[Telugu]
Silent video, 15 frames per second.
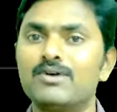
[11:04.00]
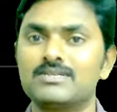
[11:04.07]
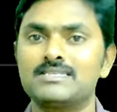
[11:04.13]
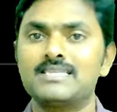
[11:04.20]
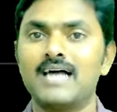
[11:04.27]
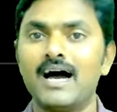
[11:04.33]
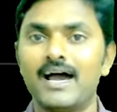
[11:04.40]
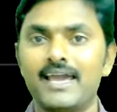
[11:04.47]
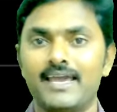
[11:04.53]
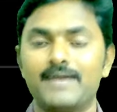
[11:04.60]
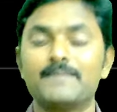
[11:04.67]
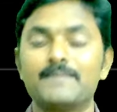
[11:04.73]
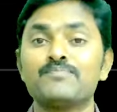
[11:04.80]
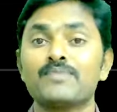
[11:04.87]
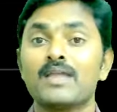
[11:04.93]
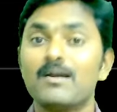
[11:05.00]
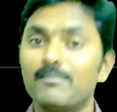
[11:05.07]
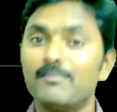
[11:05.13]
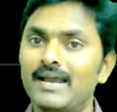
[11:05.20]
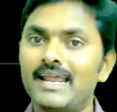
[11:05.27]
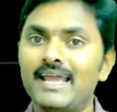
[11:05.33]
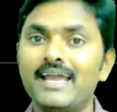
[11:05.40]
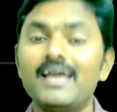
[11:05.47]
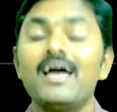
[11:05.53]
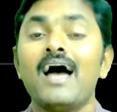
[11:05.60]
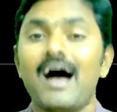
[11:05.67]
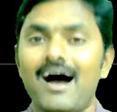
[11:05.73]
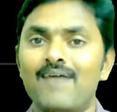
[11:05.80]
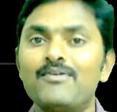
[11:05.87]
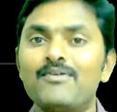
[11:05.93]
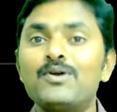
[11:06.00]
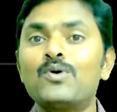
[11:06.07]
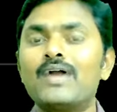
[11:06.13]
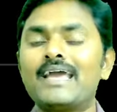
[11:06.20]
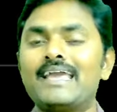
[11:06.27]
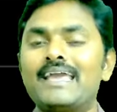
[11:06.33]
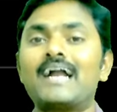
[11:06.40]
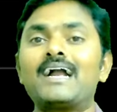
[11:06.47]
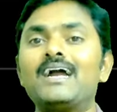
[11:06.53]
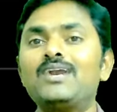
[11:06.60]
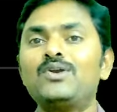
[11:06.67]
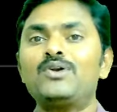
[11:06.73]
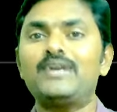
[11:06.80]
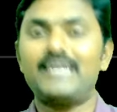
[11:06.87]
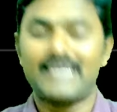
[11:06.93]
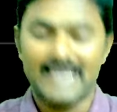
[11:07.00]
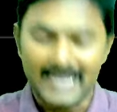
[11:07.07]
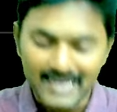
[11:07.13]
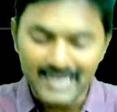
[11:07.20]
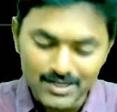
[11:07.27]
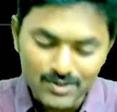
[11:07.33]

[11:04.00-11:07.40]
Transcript: వస్తాయి మరి అవి కూడా ఎక్కడి నుండి ఎక్కడి